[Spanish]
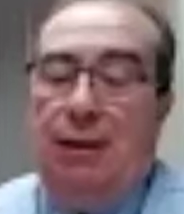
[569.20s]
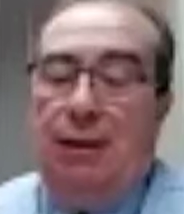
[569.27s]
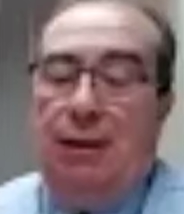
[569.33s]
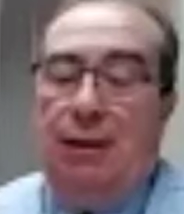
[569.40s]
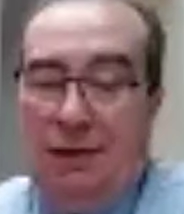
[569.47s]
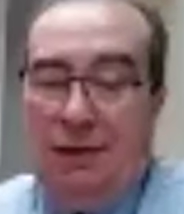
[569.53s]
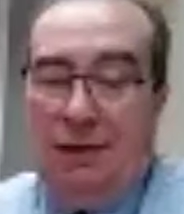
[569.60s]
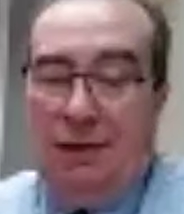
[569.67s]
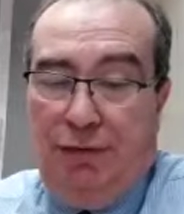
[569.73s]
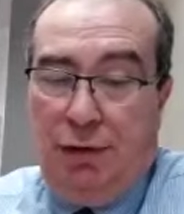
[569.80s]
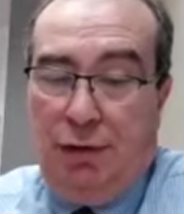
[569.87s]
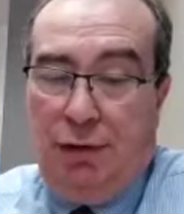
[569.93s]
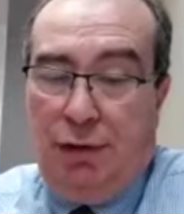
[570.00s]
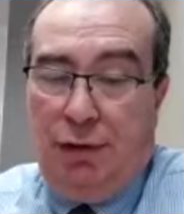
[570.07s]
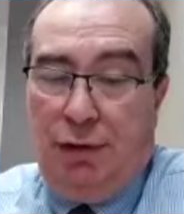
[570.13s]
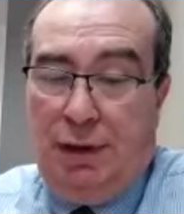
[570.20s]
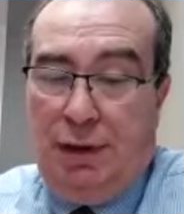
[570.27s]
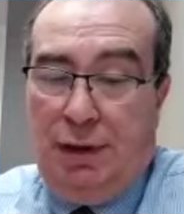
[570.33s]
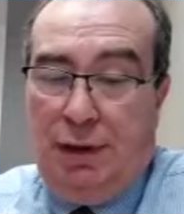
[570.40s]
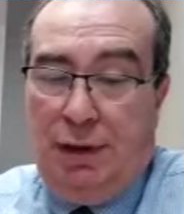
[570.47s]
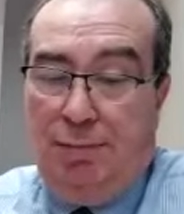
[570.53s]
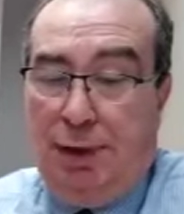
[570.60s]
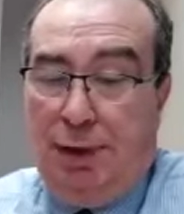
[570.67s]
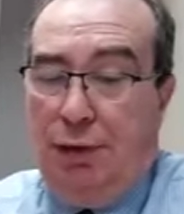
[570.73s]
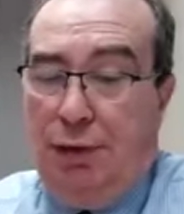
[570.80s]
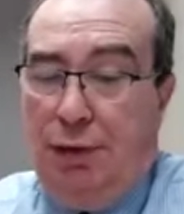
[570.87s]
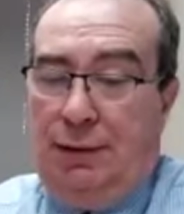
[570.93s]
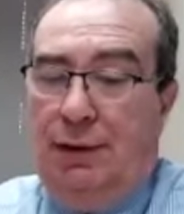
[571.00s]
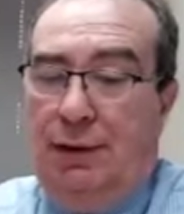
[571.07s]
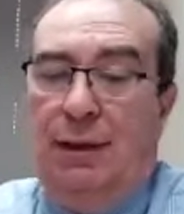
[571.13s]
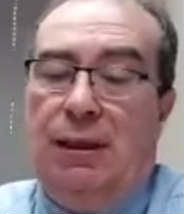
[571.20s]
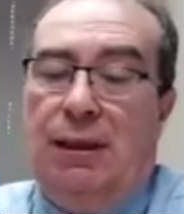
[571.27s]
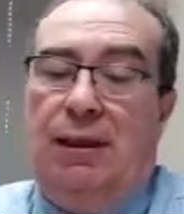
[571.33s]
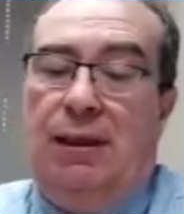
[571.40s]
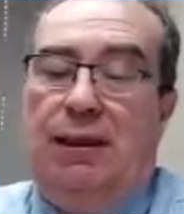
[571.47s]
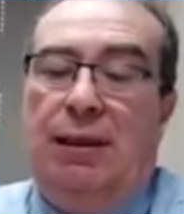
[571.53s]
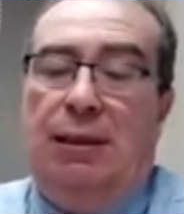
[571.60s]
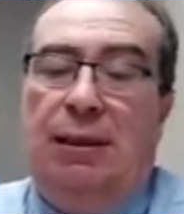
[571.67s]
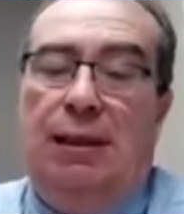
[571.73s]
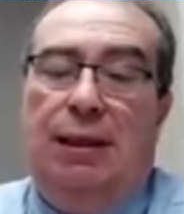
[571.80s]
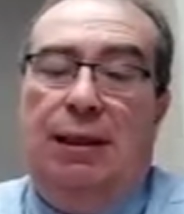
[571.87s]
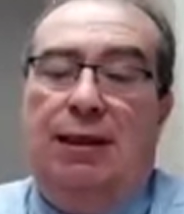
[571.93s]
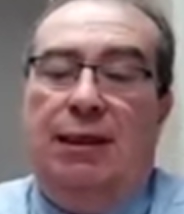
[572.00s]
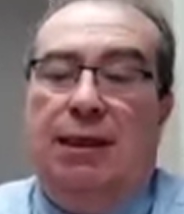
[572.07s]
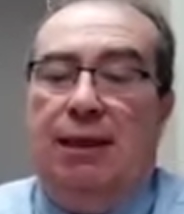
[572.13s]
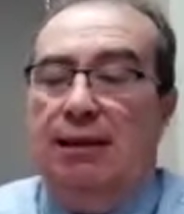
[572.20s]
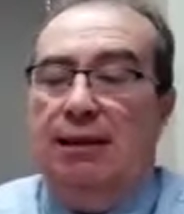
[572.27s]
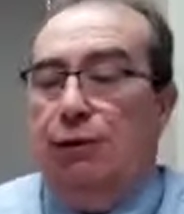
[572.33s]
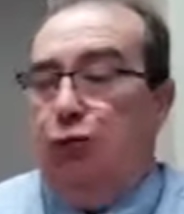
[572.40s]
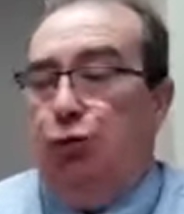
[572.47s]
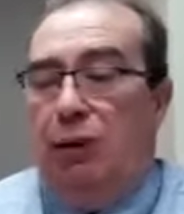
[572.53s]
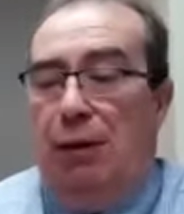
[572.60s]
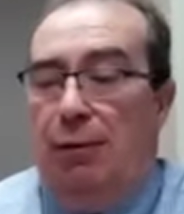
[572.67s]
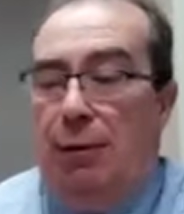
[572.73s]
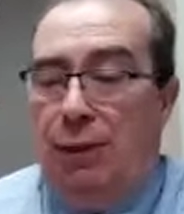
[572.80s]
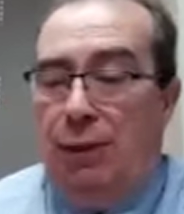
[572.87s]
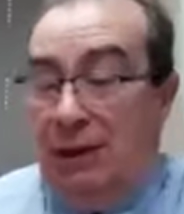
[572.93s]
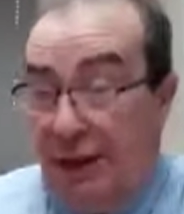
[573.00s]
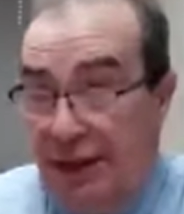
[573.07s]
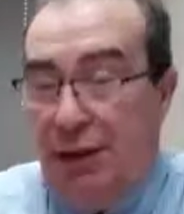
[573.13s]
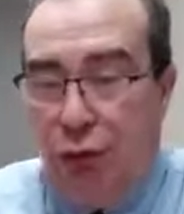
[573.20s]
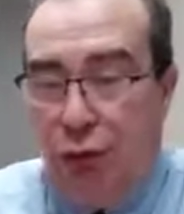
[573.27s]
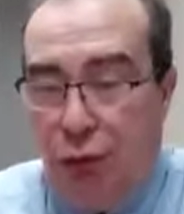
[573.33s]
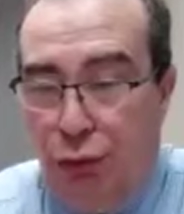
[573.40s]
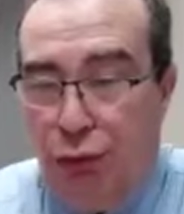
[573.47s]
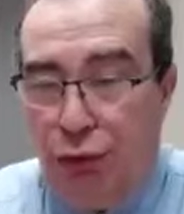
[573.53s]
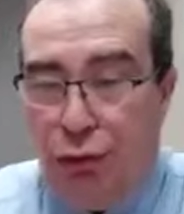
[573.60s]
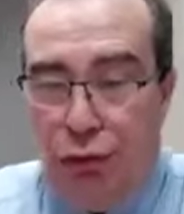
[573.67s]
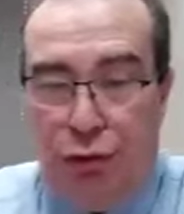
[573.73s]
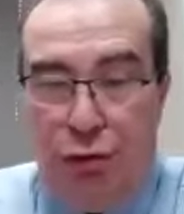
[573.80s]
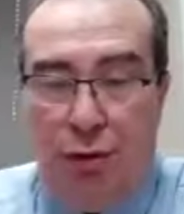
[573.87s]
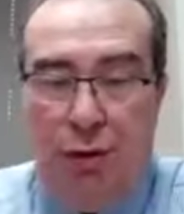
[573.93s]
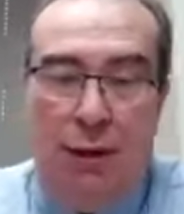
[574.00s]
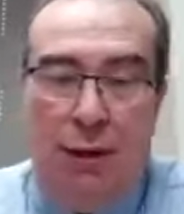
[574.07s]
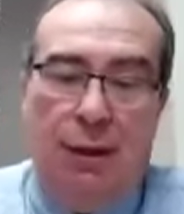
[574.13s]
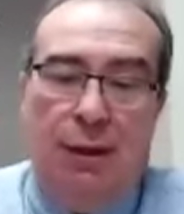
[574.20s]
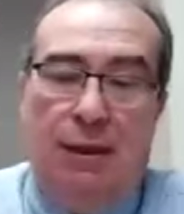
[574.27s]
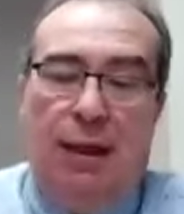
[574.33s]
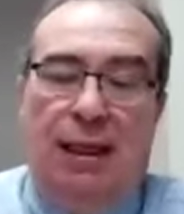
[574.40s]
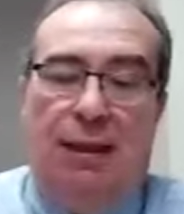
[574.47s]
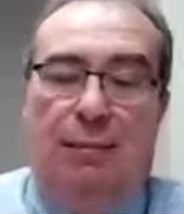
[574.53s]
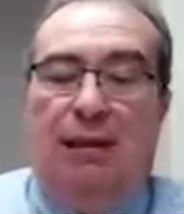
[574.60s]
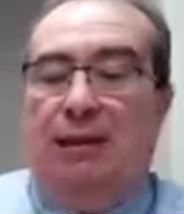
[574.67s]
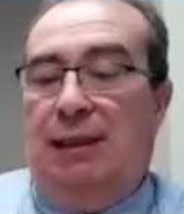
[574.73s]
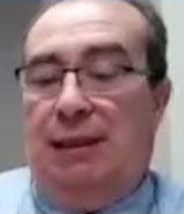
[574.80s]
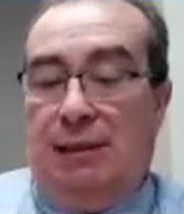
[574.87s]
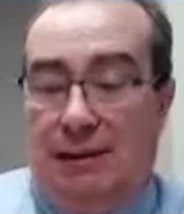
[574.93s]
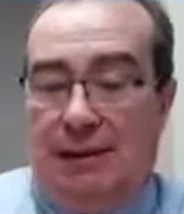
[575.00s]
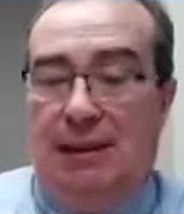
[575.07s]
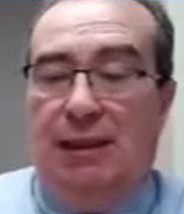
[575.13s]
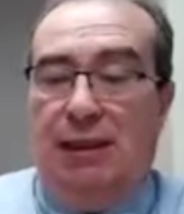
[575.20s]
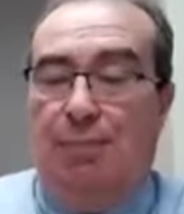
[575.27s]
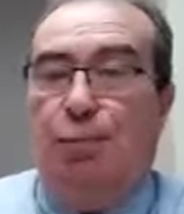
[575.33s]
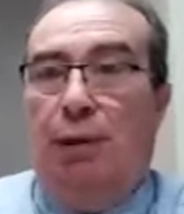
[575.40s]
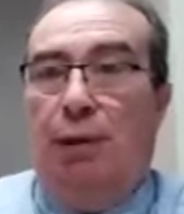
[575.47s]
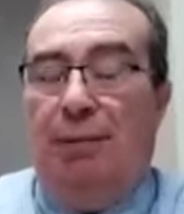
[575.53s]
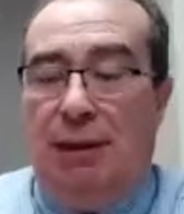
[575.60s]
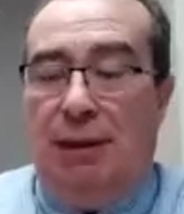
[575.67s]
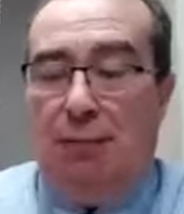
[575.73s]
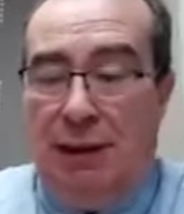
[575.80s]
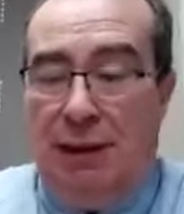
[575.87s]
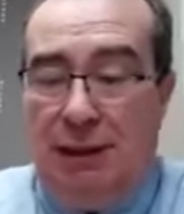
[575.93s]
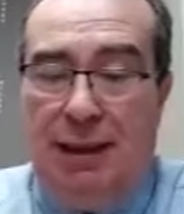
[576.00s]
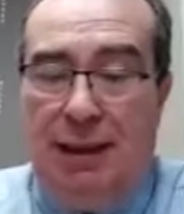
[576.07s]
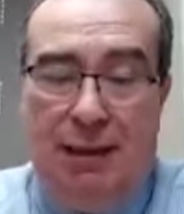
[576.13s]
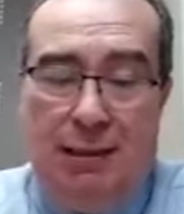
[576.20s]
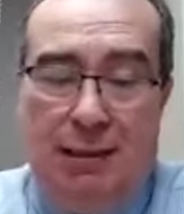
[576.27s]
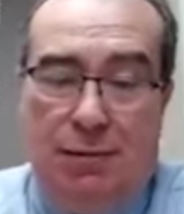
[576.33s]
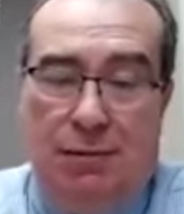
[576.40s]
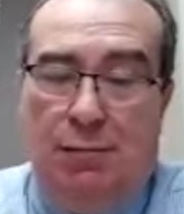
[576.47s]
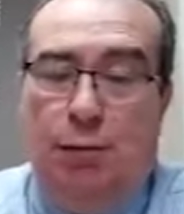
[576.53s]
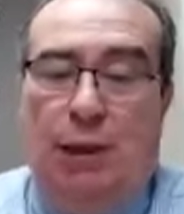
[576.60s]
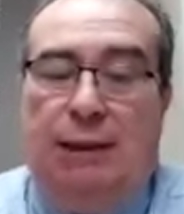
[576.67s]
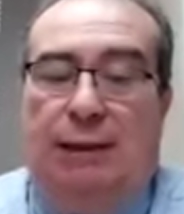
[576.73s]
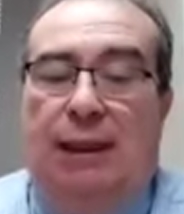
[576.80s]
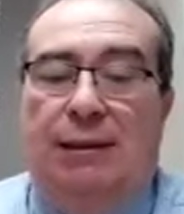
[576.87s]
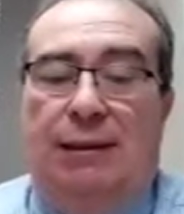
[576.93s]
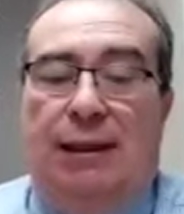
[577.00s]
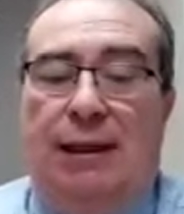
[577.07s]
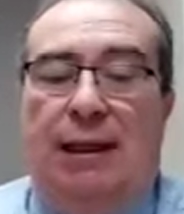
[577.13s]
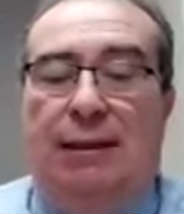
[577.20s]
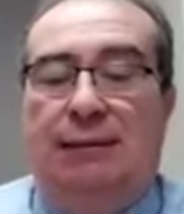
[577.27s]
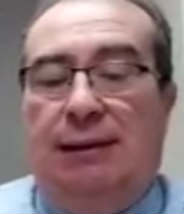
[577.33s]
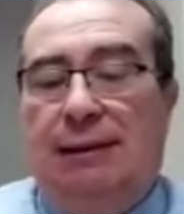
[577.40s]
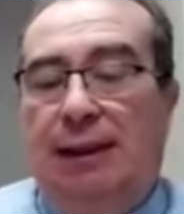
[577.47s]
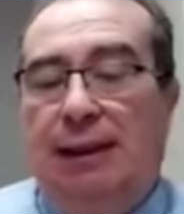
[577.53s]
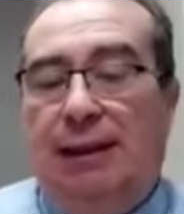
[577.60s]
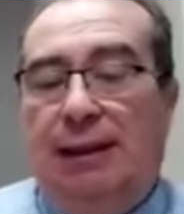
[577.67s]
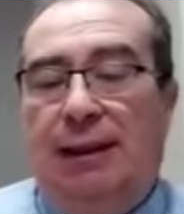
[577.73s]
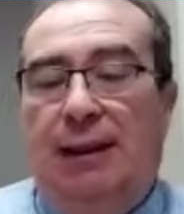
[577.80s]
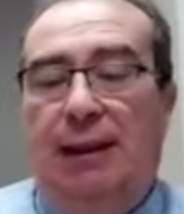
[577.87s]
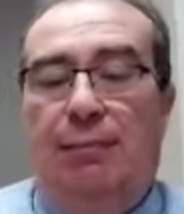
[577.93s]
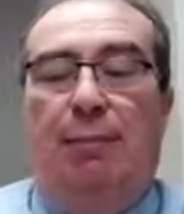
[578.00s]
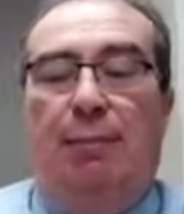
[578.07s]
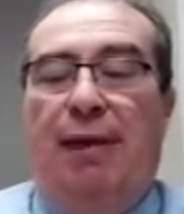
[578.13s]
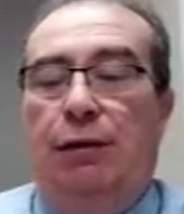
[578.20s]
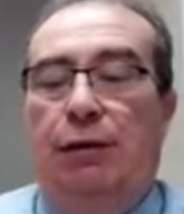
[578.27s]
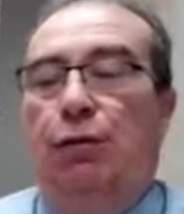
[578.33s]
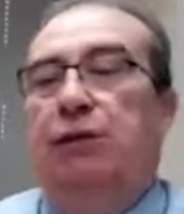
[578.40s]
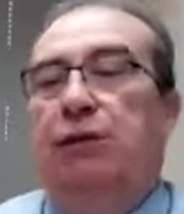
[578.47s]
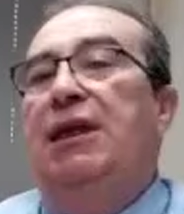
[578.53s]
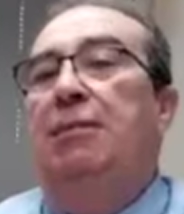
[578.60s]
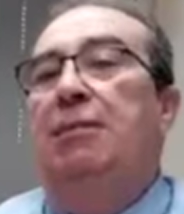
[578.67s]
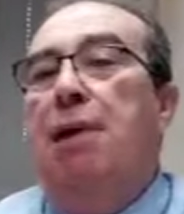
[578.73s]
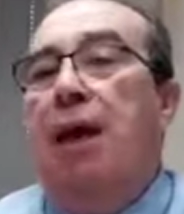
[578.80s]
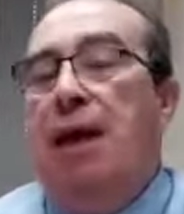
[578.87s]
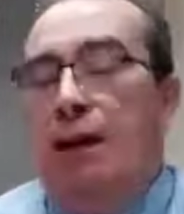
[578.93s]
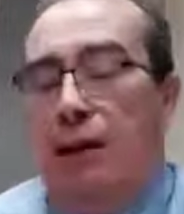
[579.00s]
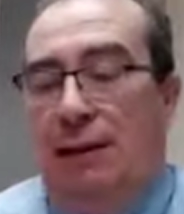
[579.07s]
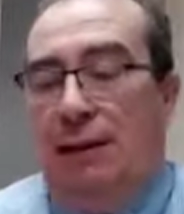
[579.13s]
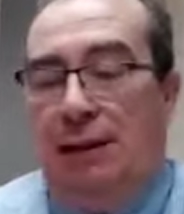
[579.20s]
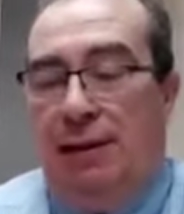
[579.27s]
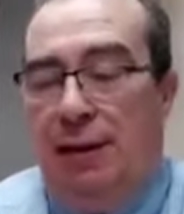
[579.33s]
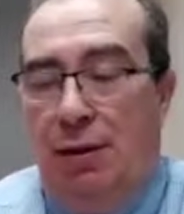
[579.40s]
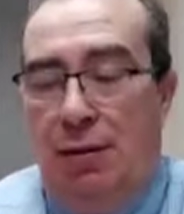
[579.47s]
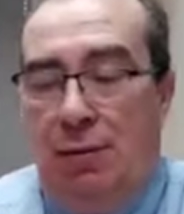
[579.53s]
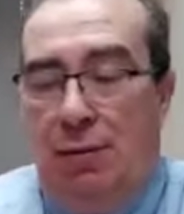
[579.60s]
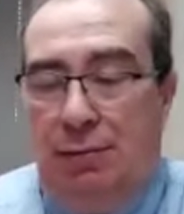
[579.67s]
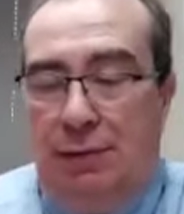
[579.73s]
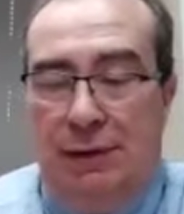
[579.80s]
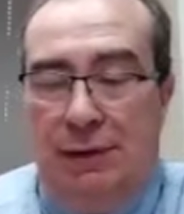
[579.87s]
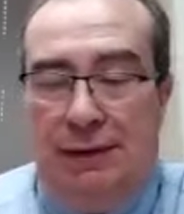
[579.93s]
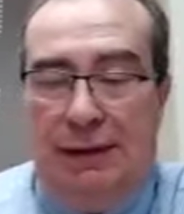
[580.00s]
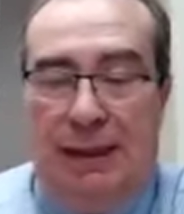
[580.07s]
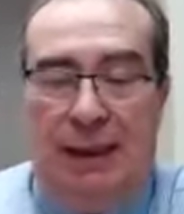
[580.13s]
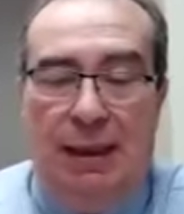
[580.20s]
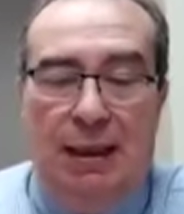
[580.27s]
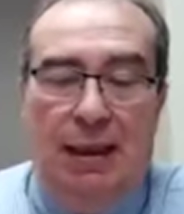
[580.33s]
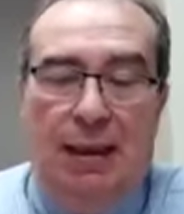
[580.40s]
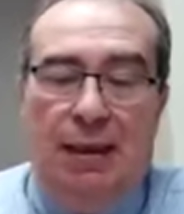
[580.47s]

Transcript: científico de primer orden y en ella se estudiaba durante cinco cursos además de las enseñanzas puramente militares, como la táctica, la estrategia, el armamento, esgrima, equitación, etcétera,